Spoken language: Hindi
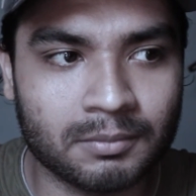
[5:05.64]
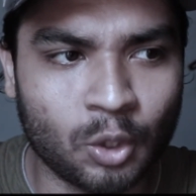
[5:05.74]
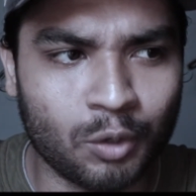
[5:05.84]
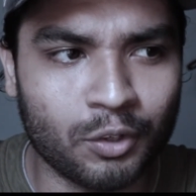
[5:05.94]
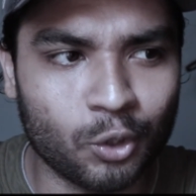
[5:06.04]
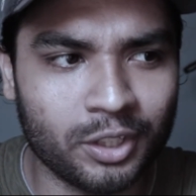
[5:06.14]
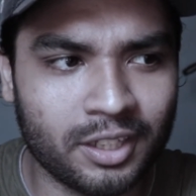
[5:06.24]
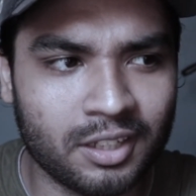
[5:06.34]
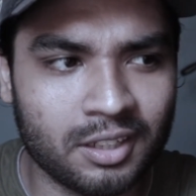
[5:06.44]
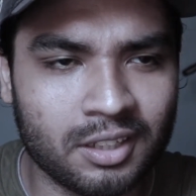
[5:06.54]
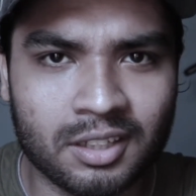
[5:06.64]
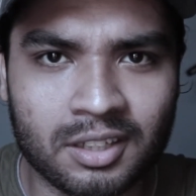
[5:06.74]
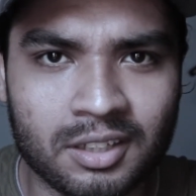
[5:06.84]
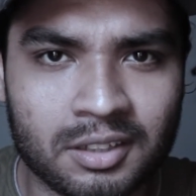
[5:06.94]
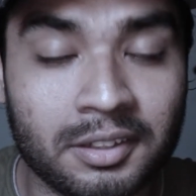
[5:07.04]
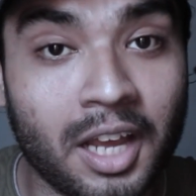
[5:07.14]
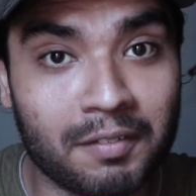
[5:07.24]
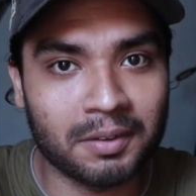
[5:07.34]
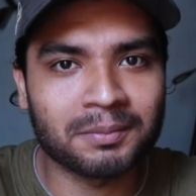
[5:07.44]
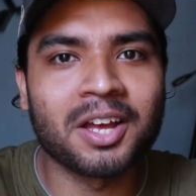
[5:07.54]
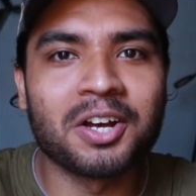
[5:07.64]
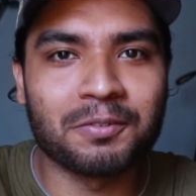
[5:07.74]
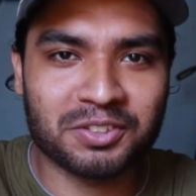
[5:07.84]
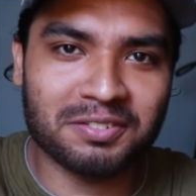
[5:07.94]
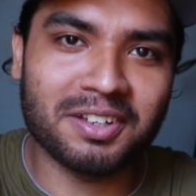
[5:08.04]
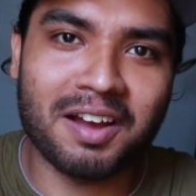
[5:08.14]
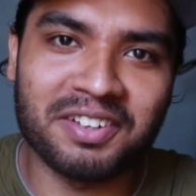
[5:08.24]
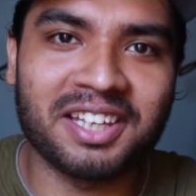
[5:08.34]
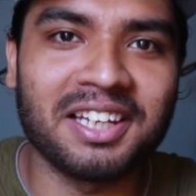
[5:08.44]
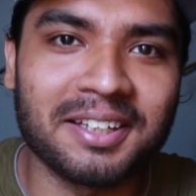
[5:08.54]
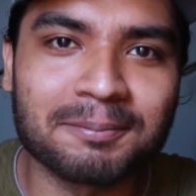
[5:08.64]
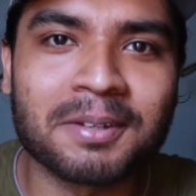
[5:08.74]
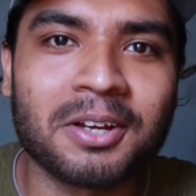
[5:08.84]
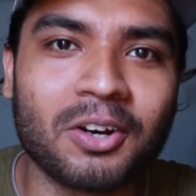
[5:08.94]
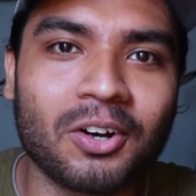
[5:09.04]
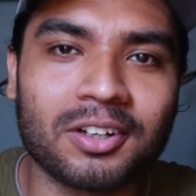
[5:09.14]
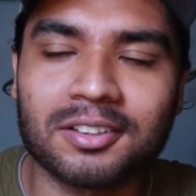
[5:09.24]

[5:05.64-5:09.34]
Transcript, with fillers: ये कोई वर्ड होता है दिखावा वो सिर्फ दिखावे के लिए अरे